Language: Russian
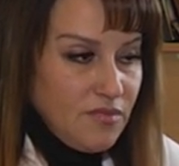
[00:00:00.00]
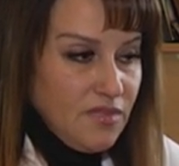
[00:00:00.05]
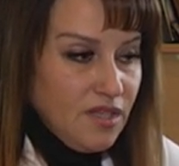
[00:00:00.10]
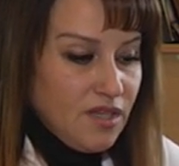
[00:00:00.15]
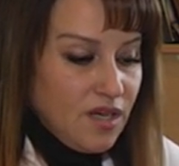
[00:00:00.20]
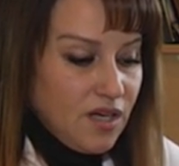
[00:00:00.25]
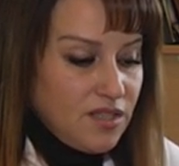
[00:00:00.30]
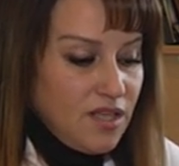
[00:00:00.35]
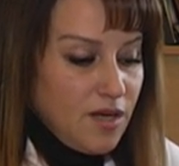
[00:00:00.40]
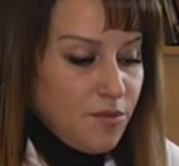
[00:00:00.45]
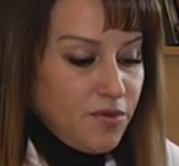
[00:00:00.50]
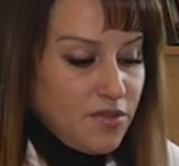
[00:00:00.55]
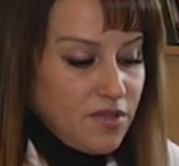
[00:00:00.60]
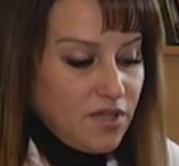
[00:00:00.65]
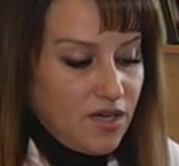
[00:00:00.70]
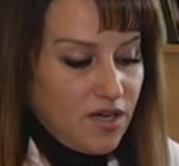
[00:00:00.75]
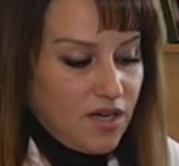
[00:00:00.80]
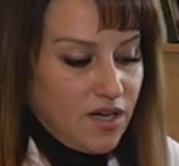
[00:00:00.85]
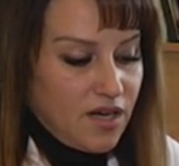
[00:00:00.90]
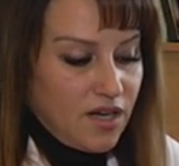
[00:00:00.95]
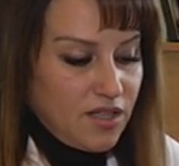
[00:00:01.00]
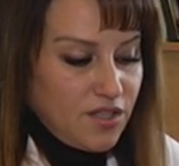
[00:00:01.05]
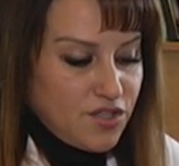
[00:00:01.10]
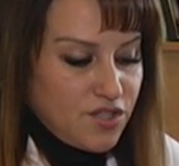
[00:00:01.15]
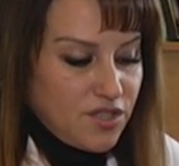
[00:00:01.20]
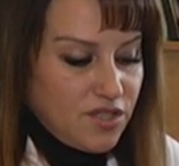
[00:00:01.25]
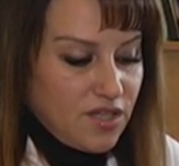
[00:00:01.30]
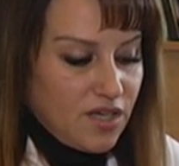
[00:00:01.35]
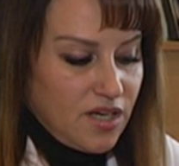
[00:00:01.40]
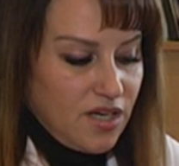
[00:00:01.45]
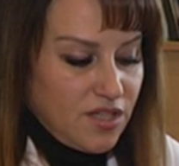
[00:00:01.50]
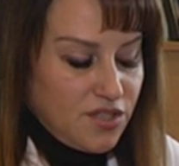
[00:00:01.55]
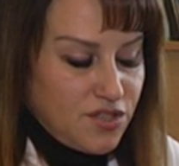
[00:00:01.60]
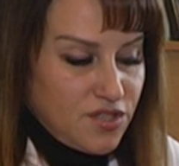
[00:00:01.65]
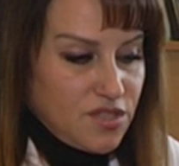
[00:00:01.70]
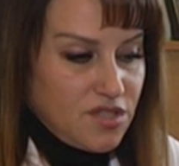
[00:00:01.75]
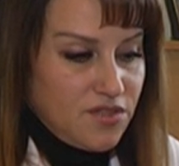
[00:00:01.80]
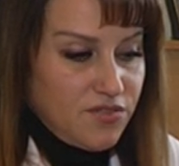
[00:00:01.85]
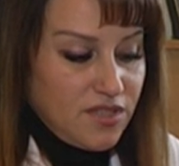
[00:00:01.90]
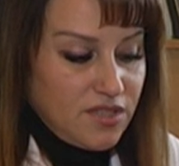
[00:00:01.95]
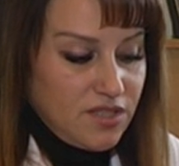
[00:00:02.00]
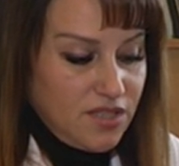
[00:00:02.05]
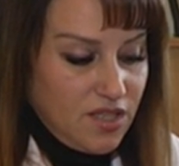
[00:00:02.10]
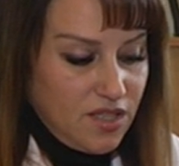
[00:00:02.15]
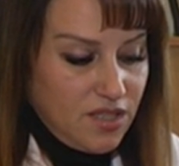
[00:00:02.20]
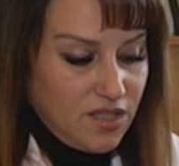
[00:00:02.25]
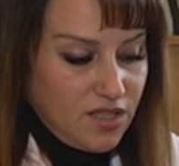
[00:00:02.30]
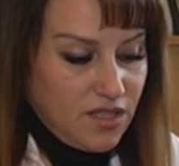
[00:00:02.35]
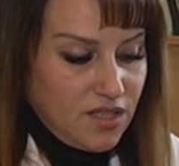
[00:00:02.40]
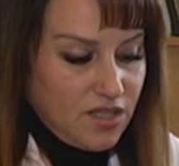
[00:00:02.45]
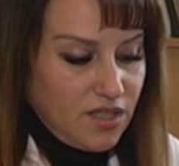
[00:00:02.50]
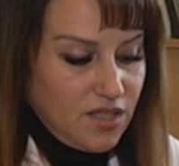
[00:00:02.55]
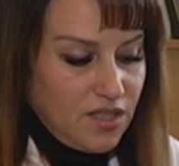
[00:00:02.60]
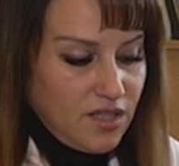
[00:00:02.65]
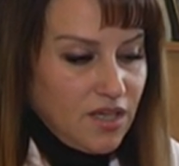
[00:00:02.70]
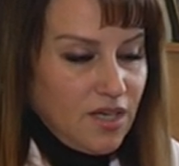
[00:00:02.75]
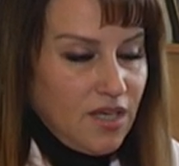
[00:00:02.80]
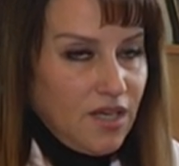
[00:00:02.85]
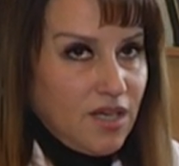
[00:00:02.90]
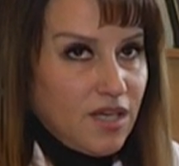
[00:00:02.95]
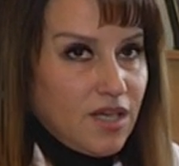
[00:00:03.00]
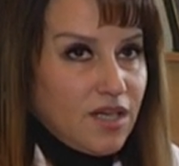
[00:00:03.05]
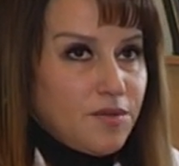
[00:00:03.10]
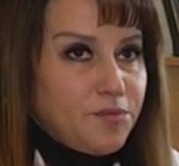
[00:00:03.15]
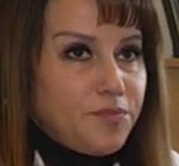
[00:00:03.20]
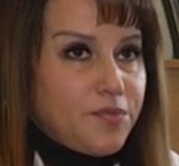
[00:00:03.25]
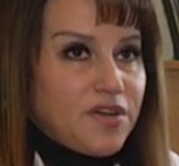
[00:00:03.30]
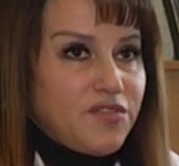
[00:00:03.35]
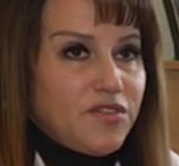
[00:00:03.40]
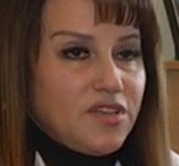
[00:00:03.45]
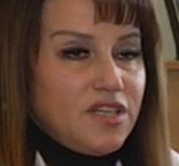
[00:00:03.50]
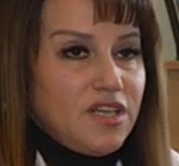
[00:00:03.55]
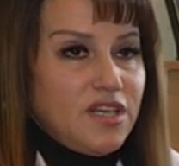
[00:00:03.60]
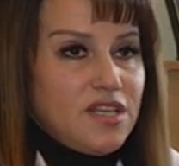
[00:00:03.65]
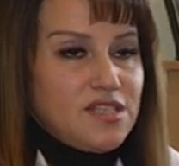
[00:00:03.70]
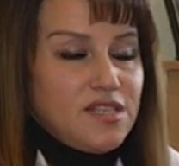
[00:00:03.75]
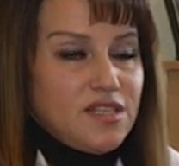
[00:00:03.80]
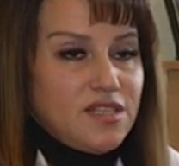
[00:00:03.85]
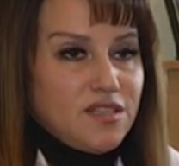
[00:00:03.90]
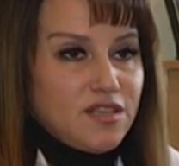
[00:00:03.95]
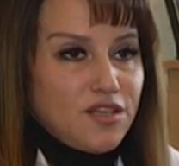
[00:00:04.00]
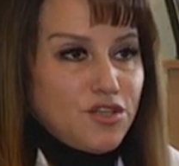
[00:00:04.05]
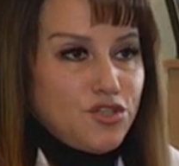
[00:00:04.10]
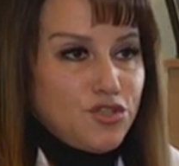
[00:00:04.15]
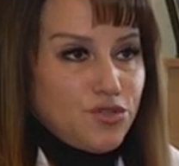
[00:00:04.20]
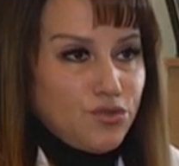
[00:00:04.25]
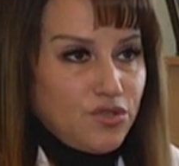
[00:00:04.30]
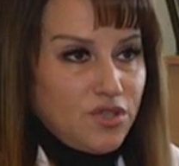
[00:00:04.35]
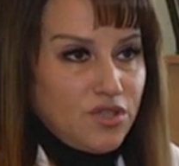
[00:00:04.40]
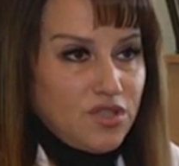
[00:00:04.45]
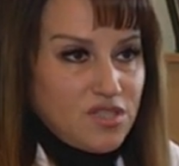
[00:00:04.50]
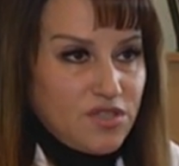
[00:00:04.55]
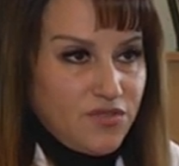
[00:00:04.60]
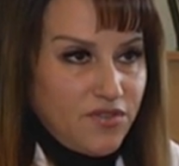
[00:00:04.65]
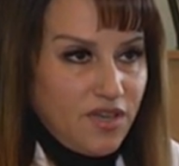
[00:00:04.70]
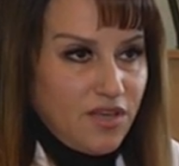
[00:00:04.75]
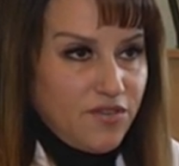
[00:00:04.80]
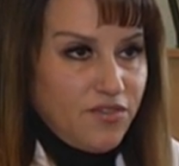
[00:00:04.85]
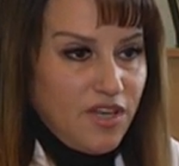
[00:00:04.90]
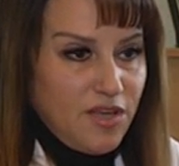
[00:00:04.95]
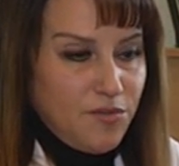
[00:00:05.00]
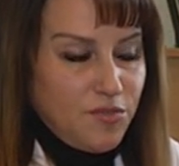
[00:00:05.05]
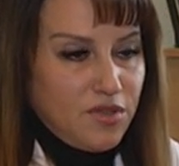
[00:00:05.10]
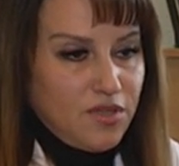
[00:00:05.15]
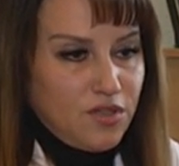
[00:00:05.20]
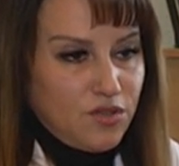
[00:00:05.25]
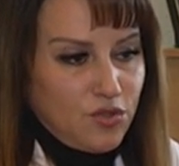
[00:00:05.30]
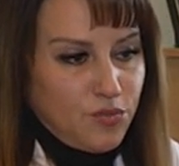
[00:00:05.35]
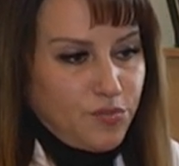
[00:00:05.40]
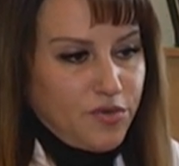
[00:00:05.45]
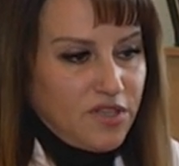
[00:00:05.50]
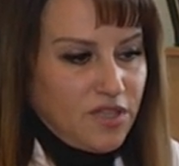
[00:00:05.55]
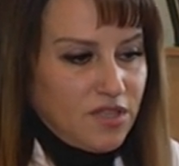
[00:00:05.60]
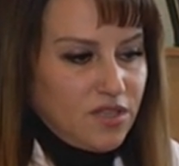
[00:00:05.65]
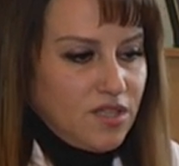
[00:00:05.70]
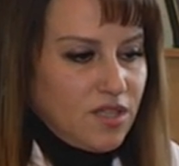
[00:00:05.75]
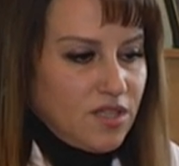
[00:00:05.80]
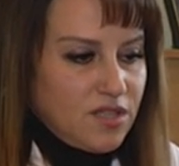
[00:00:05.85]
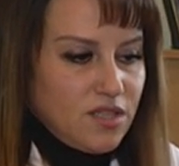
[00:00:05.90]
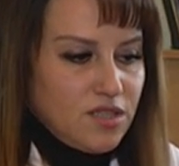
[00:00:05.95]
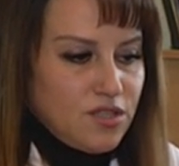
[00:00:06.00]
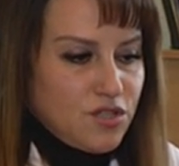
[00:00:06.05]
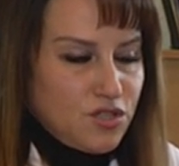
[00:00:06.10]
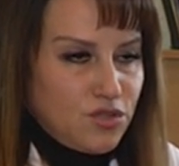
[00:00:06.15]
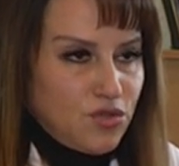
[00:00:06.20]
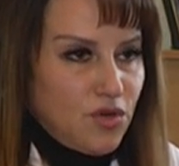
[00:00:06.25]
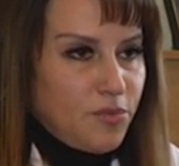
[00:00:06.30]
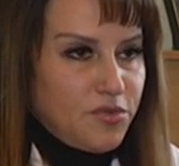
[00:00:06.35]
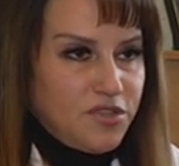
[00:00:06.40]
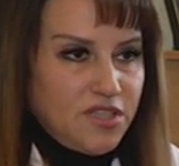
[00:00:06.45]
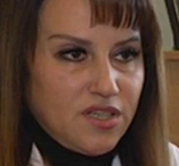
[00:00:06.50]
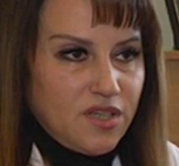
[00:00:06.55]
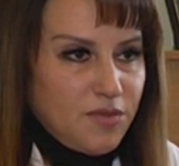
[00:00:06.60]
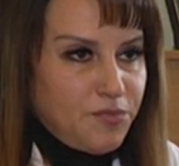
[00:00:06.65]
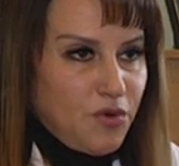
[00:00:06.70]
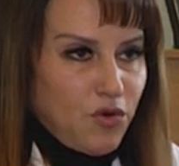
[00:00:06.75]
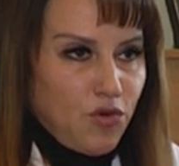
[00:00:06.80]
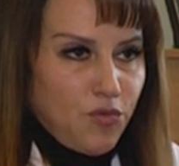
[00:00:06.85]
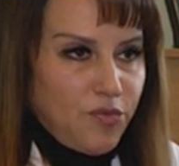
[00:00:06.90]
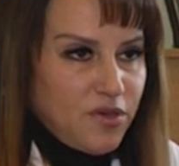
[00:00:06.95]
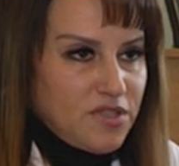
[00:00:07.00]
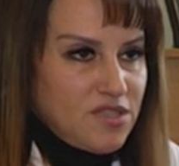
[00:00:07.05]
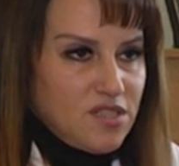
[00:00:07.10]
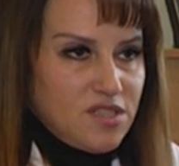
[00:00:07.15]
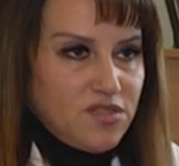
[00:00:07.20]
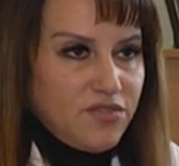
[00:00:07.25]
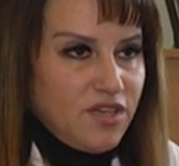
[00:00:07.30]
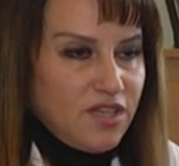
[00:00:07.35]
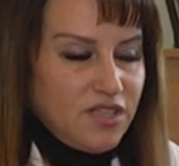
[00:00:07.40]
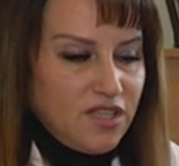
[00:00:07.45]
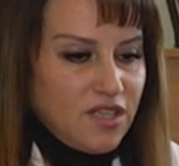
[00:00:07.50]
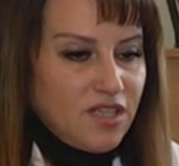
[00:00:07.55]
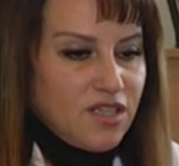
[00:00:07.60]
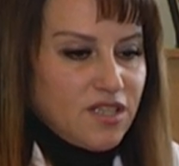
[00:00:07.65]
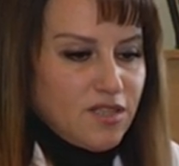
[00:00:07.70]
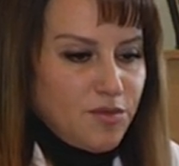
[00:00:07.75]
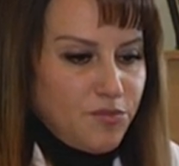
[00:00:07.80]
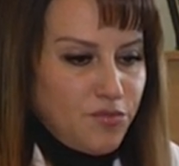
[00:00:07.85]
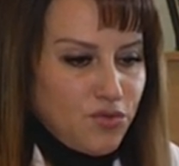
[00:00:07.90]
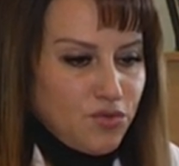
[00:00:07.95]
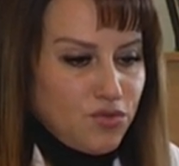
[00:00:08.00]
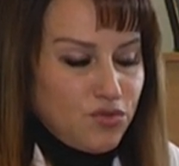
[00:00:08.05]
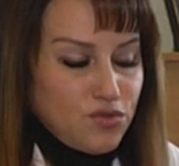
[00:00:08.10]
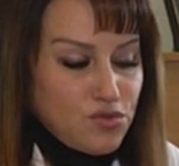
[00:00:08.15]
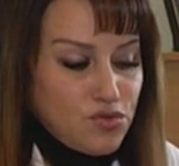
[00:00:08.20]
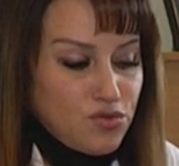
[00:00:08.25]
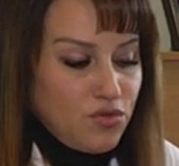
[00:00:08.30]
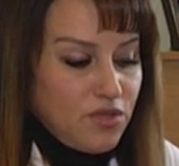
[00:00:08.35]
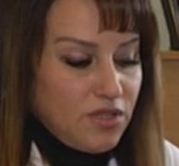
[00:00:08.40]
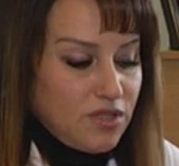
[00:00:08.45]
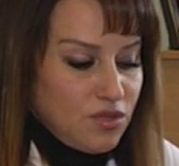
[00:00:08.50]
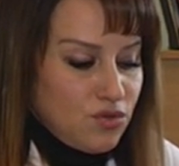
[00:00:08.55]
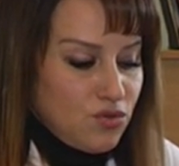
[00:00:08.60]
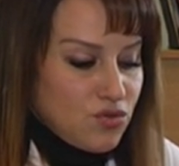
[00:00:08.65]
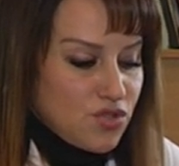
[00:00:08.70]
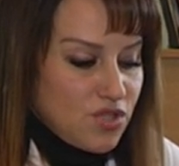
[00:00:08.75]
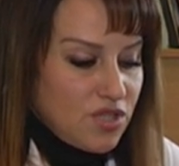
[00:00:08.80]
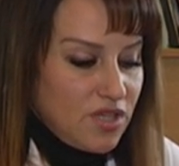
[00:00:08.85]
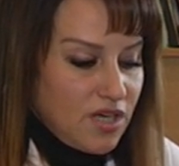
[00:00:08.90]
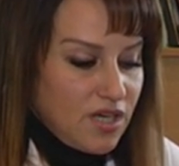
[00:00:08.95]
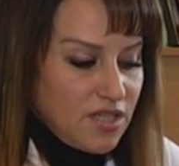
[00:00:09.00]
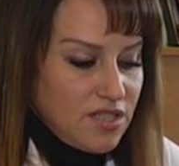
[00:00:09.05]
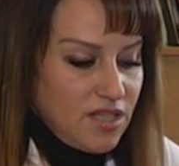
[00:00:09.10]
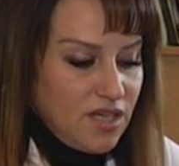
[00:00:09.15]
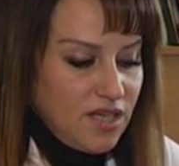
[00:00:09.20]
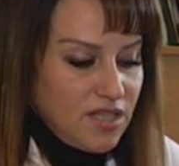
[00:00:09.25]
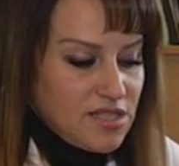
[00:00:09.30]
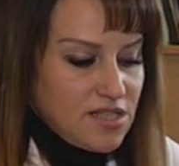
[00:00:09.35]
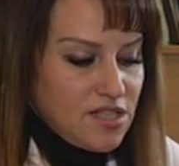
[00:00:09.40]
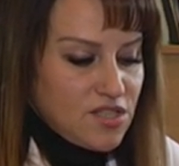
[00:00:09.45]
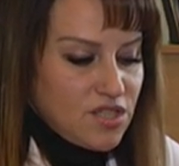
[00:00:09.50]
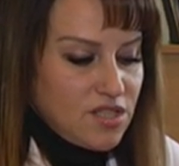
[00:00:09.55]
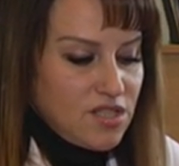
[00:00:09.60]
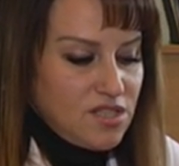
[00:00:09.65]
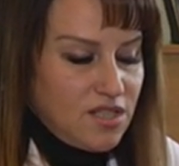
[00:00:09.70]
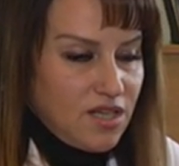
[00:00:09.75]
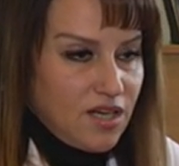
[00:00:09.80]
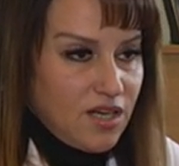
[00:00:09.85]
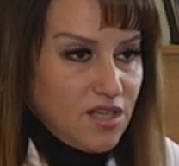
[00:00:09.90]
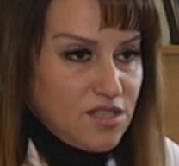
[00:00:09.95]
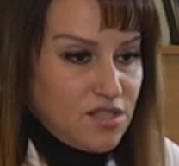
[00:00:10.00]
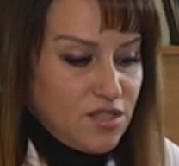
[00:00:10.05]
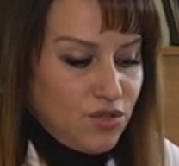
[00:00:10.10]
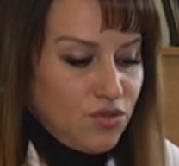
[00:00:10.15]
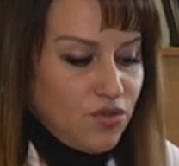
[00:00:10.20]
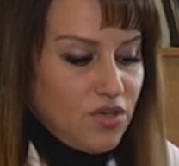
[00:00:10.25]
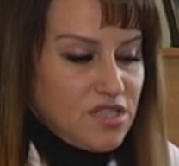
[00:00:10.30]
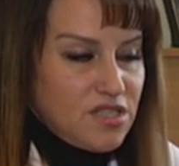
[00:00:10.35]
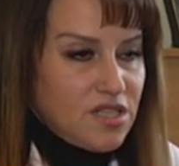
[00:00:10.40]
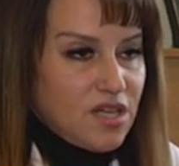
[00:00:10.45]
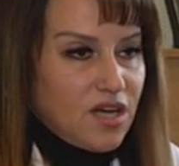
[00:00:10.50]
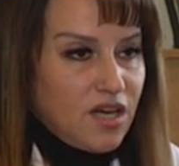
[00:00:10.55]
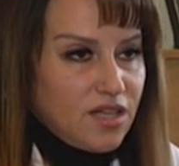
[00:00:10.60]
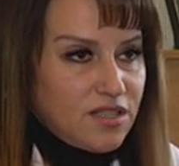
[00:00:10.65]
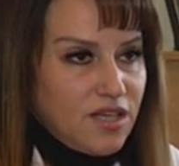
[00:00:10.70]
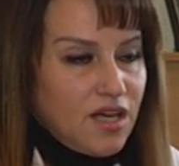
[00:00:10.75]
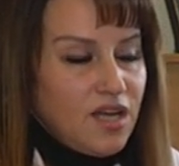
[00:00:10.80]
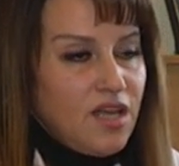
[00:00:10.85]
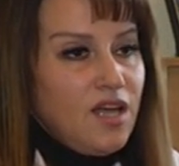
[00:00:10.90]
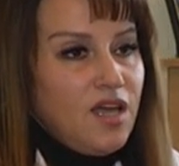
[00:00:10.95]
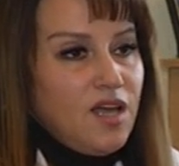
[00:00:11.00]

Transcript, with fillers: когда было ограничено количество денег и э, проводились эти расчеты не своевременно, то понятное дело, что аптеки покупать за свои деньги наперед инсулины тоже не хотели. И сложилась такая ситуация, когда